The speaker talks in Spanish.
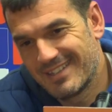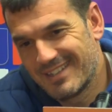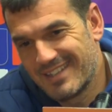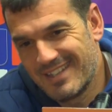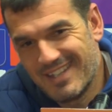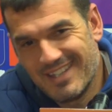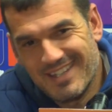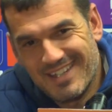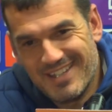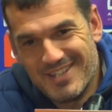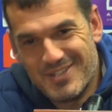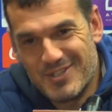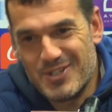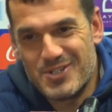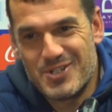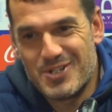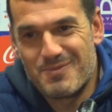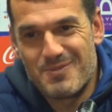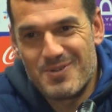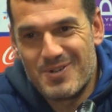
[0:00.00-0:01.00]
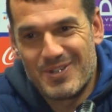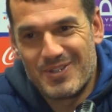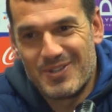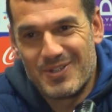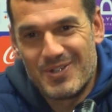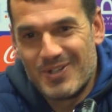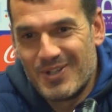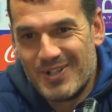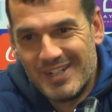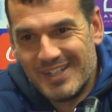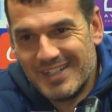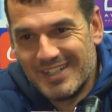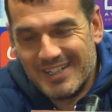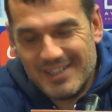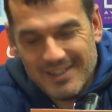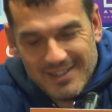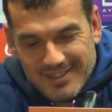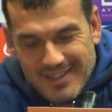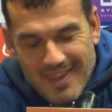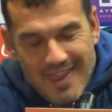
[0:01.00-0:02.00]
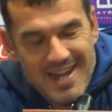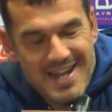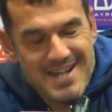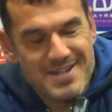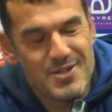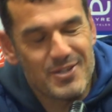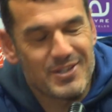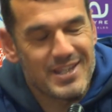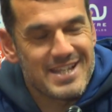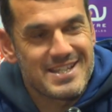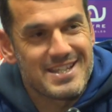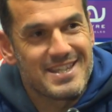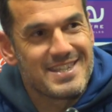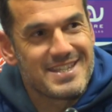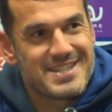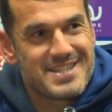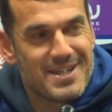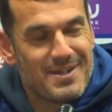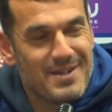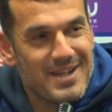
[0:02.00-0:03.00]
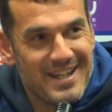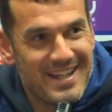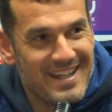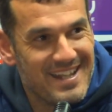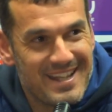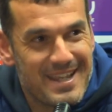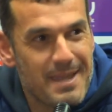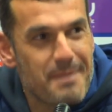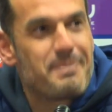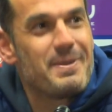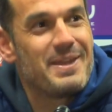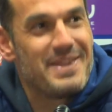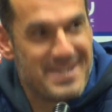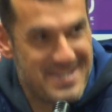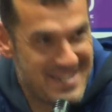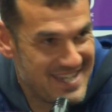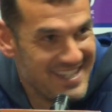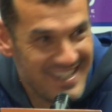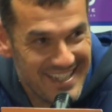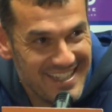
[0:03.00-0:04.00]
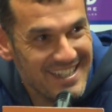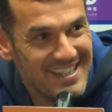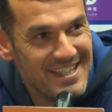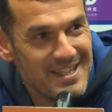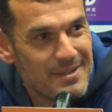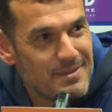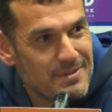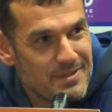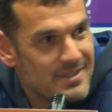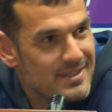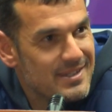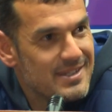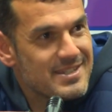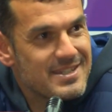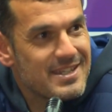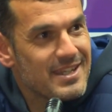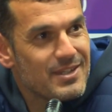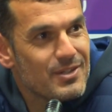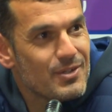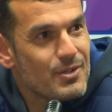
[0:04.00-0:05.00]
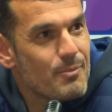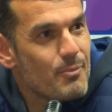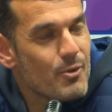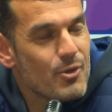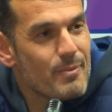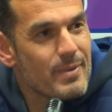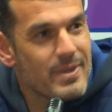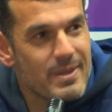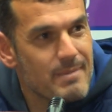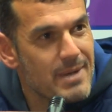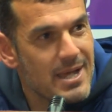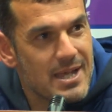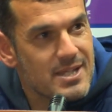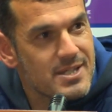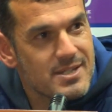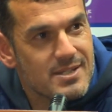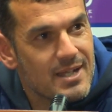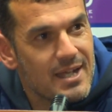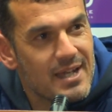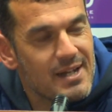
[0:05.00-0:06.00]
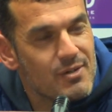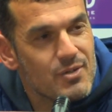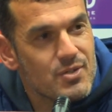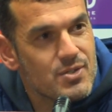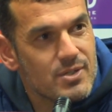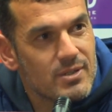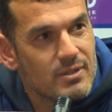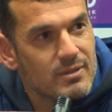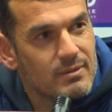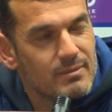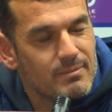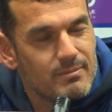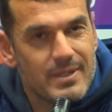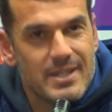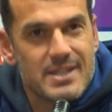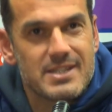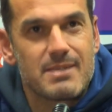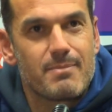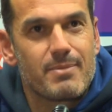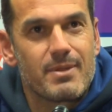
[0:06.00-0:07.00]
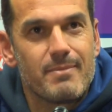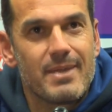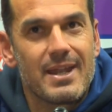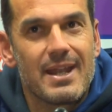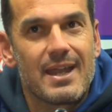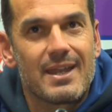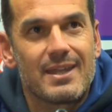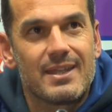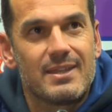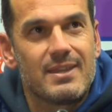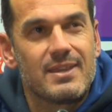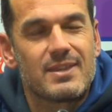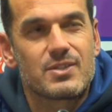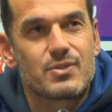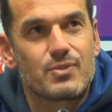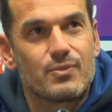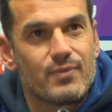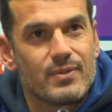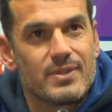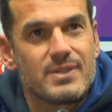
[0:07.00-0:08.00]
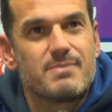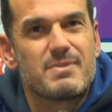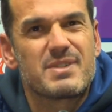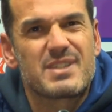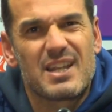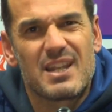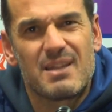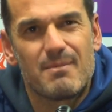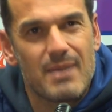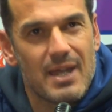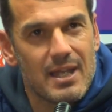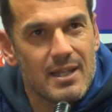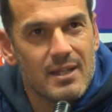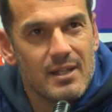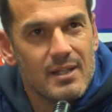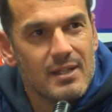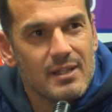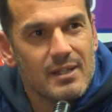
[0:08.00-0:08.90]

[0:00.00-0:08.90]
Eh, esto es como cuando te dan las notas y dices, chaval, ¿qué pides? Es que yo no puedo pedir más, Carlos. Vienes de primera y dices, tú, y me sale mal,